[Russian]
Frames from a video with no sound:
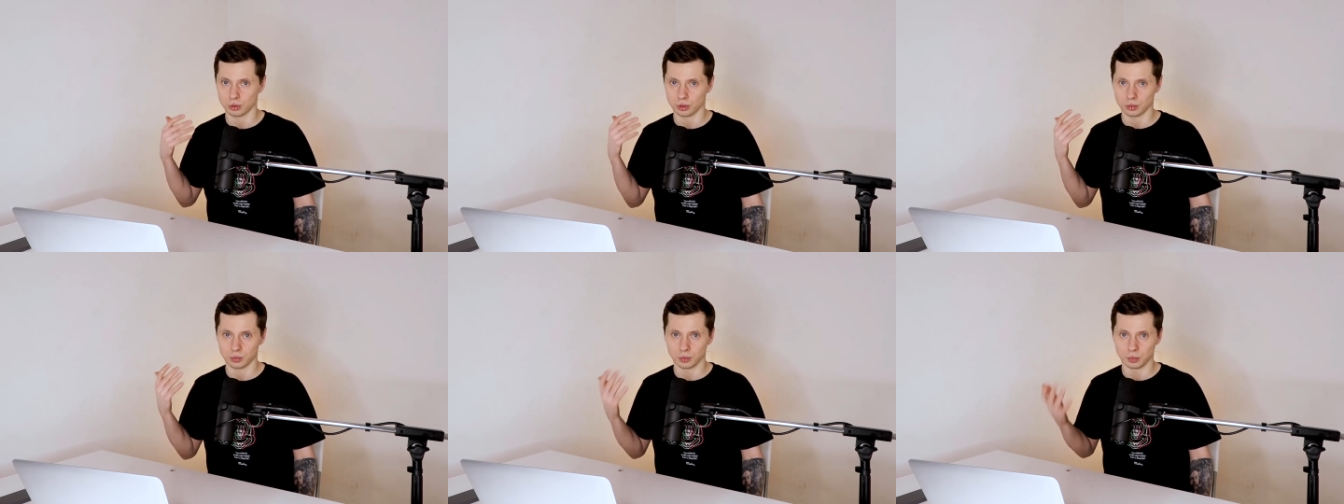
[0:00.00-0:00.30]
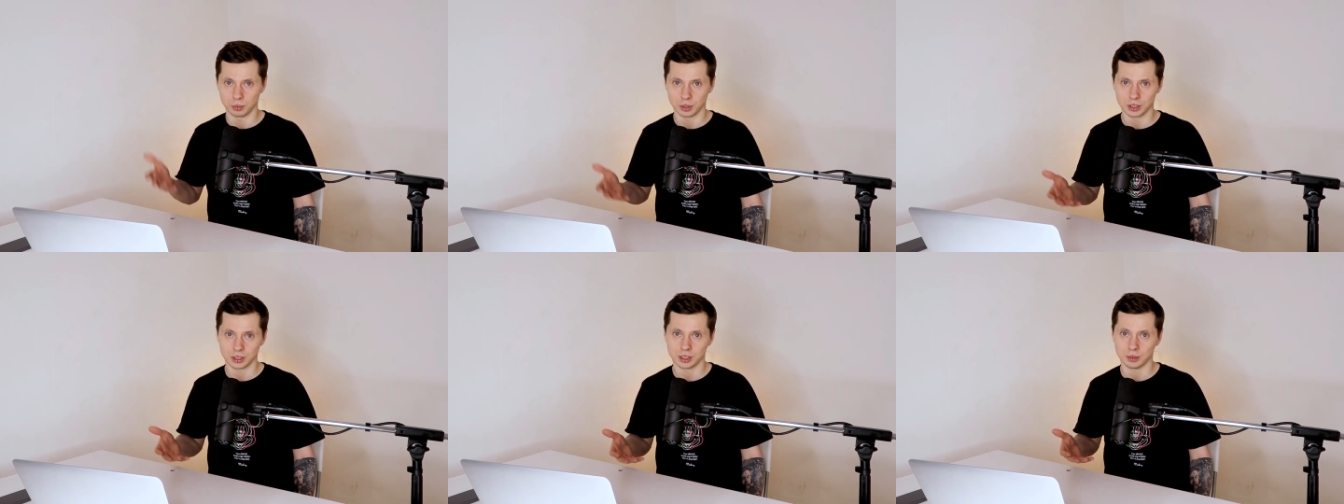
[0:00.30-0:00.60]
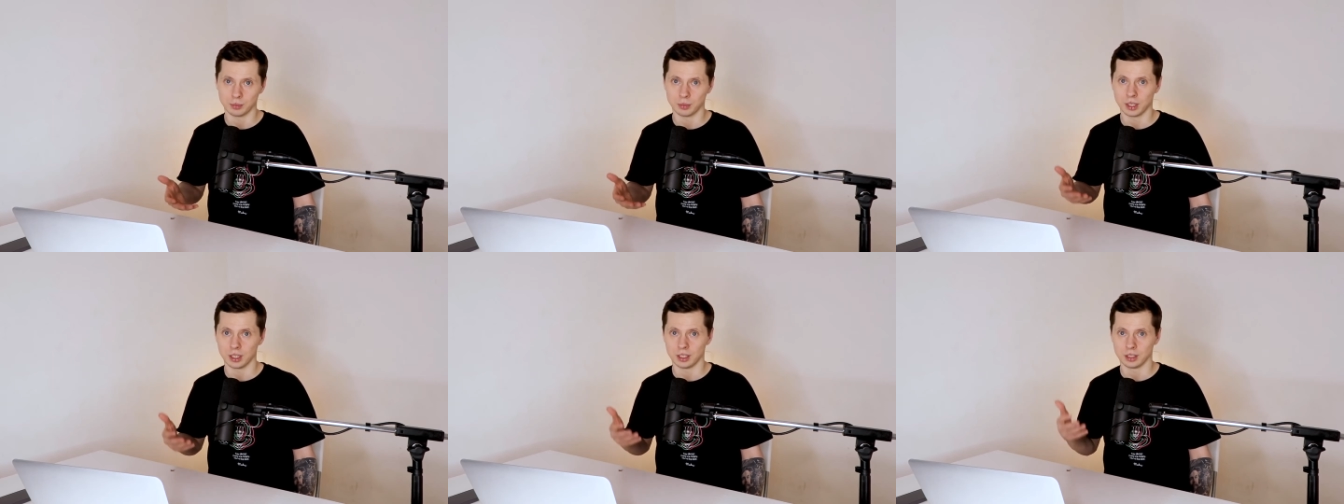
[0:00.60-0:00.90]
чтобы
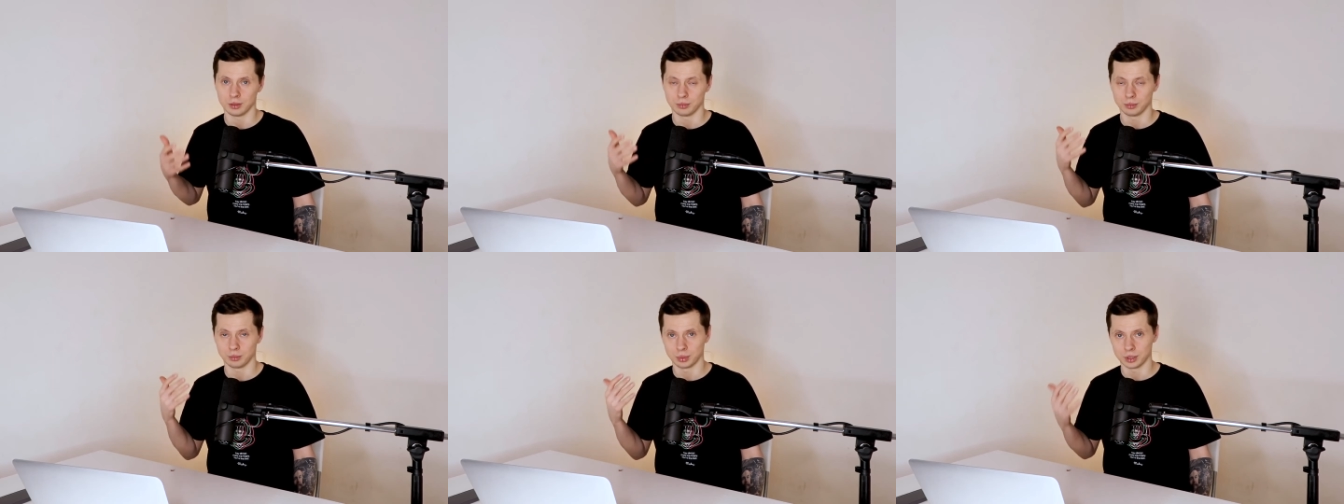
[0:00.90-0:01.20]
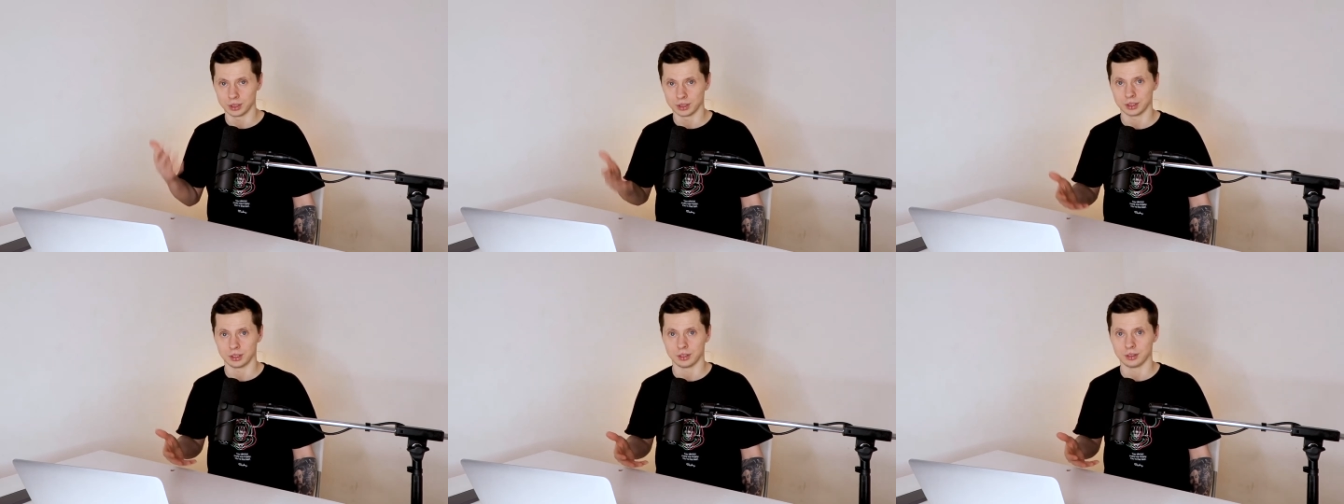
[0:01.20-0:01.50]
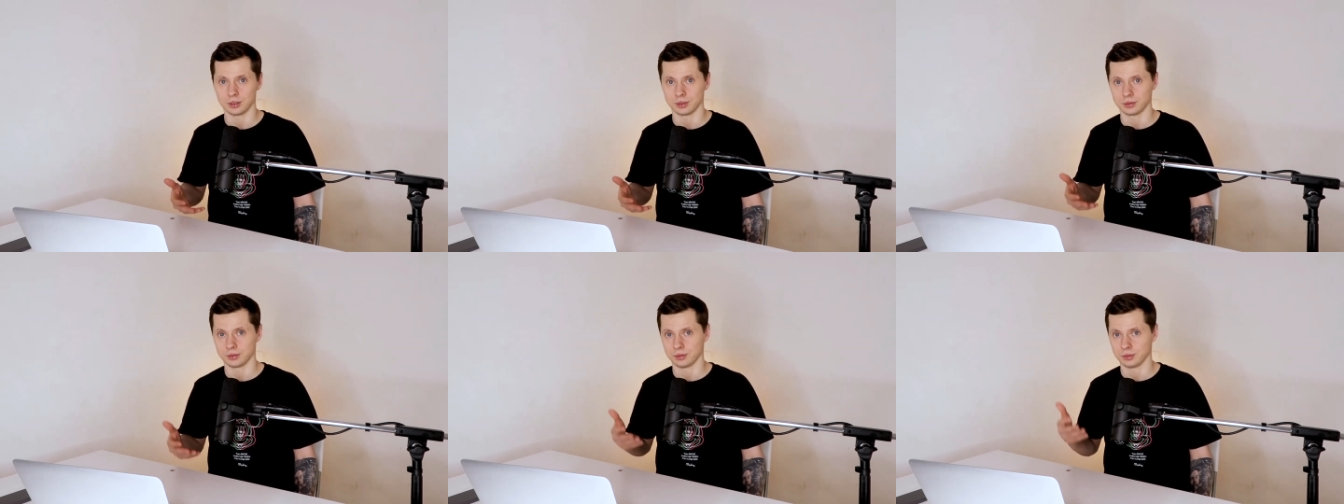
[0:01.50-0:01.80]
максимально
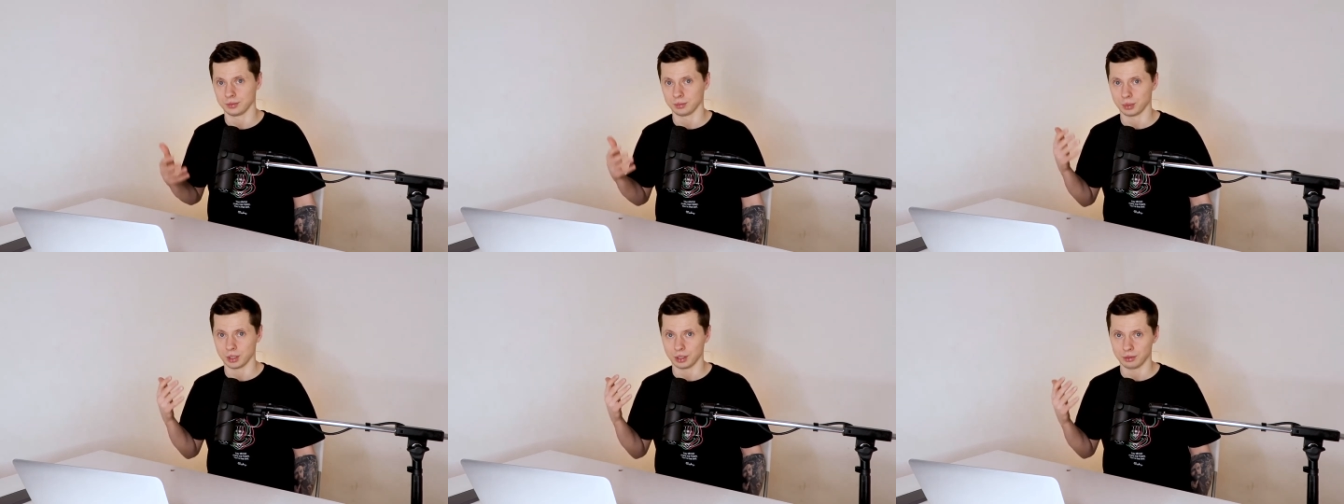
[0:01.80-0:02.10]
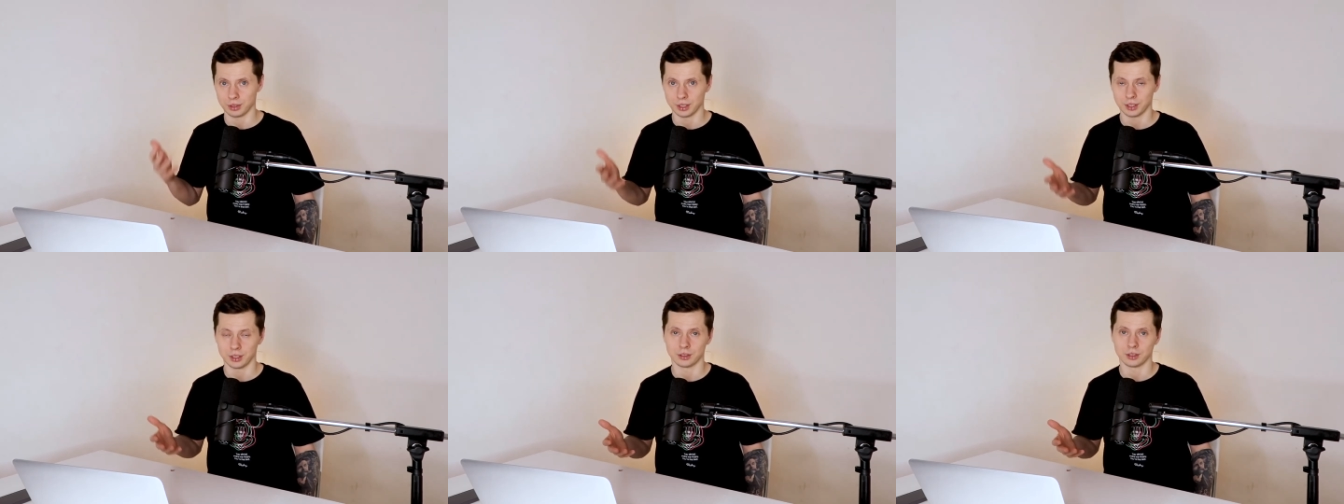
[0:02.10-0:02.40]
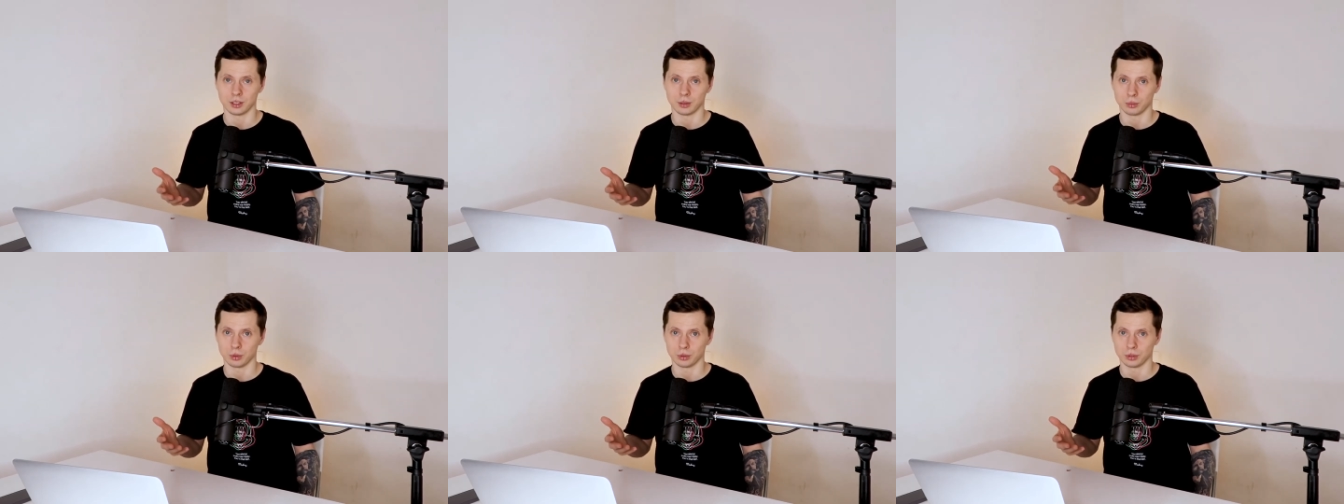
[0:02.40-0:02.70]
быстро проверить,
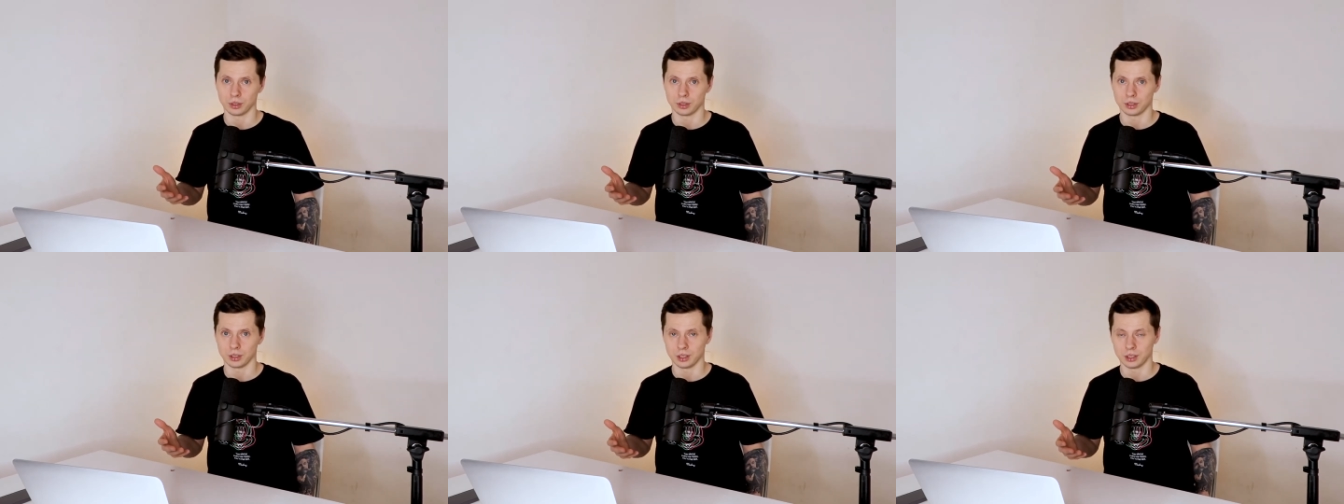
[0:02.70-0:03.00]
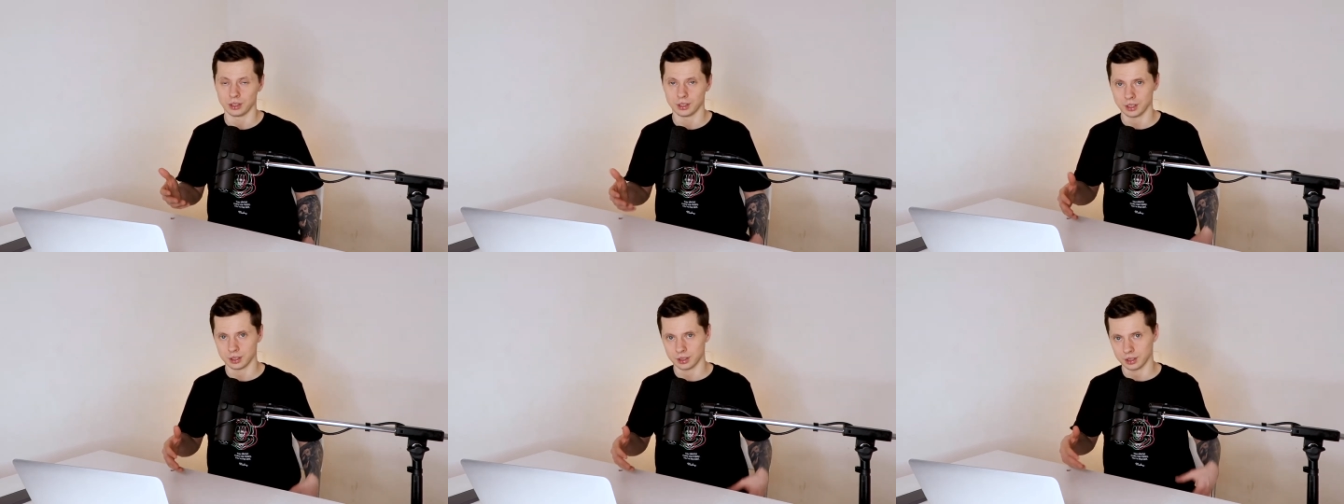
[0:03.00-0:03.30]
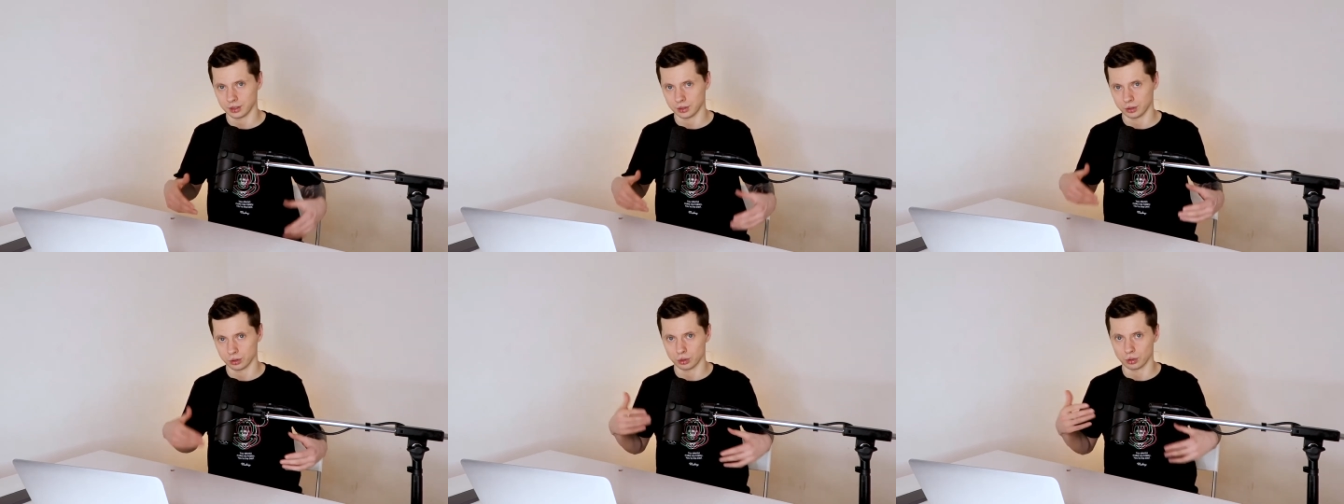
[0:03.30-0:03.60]
работает или нет,
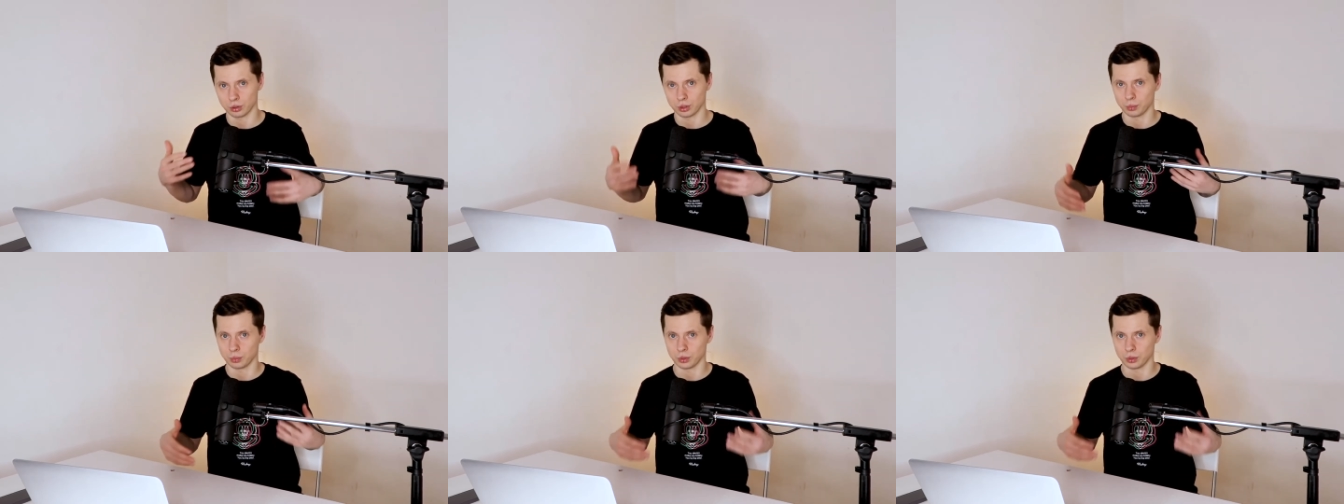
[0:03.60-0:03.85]
если что-то